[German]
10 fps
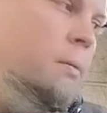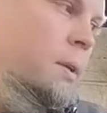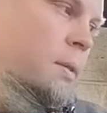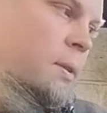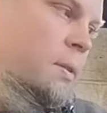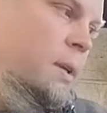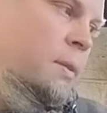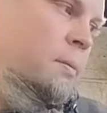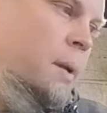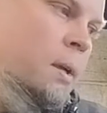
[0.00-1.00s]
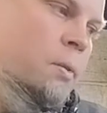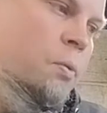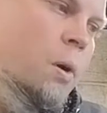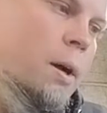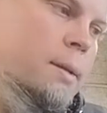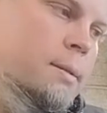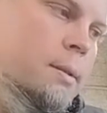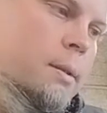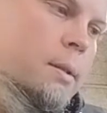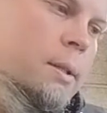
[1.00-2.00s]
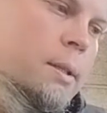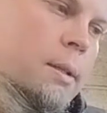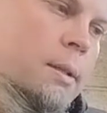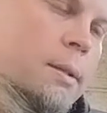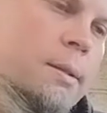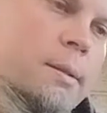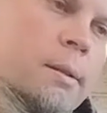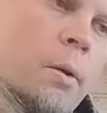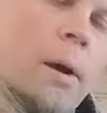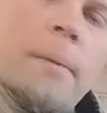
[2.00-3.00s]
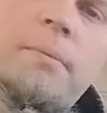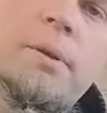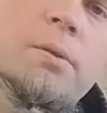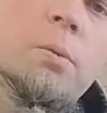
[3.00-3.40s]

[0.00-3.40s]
wie heißt das, SWS Forst. Die, die sind auch halbwegs